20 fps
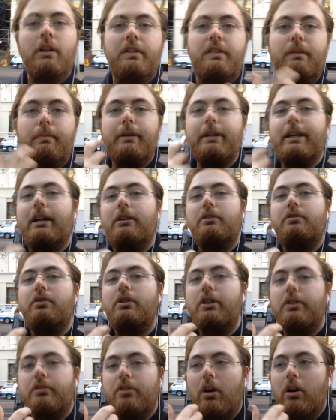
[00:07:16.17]
si pigliano
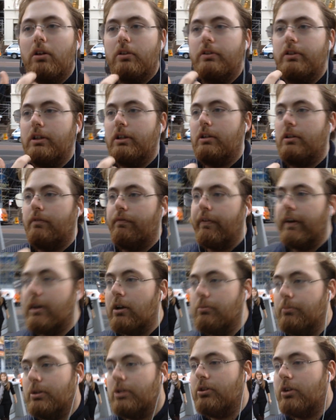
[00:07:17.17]
solo i soldi, il
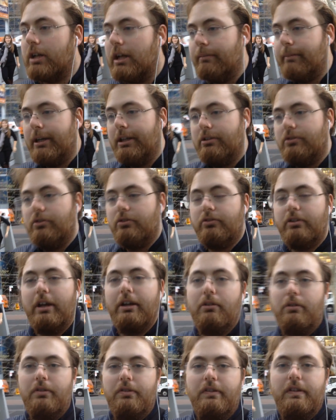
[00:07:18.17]
vero miglioramento sta
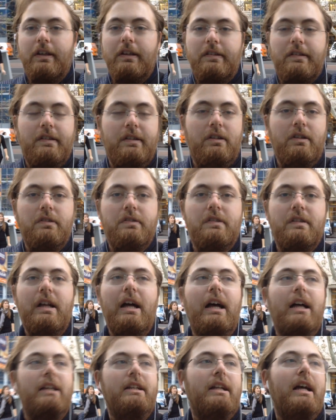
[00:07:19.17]
in noi stessi, non
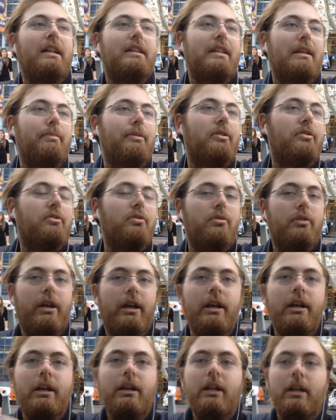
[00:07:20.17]
sta in altre
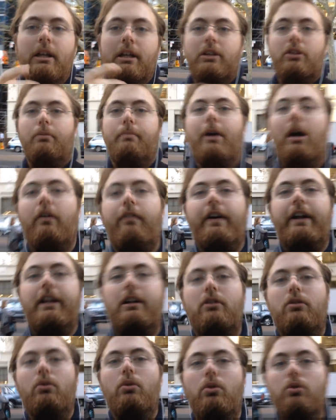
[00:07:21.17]
persone, dobbiamo fare
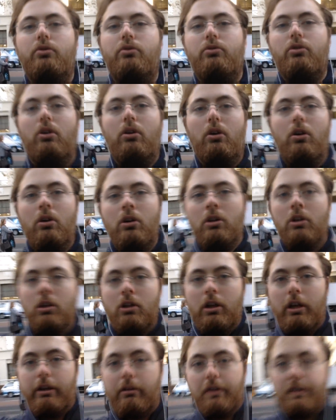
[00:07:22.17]
il corso
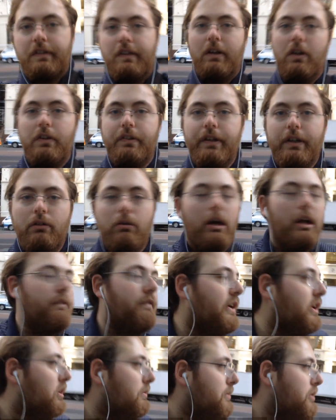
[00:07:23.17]
e queste cose qua, il
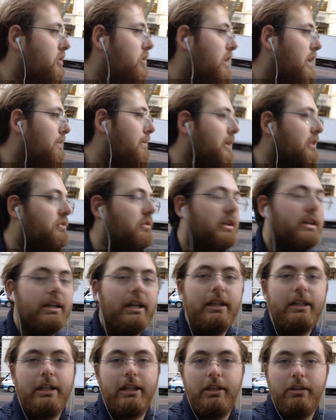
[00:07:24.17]
vero miglioramento è
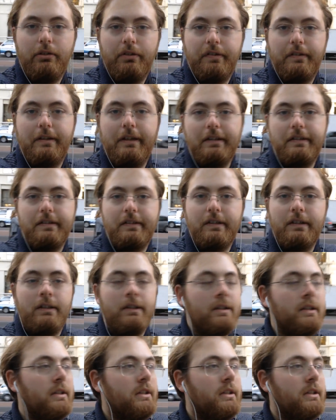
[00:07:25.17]
credere in noi stessi,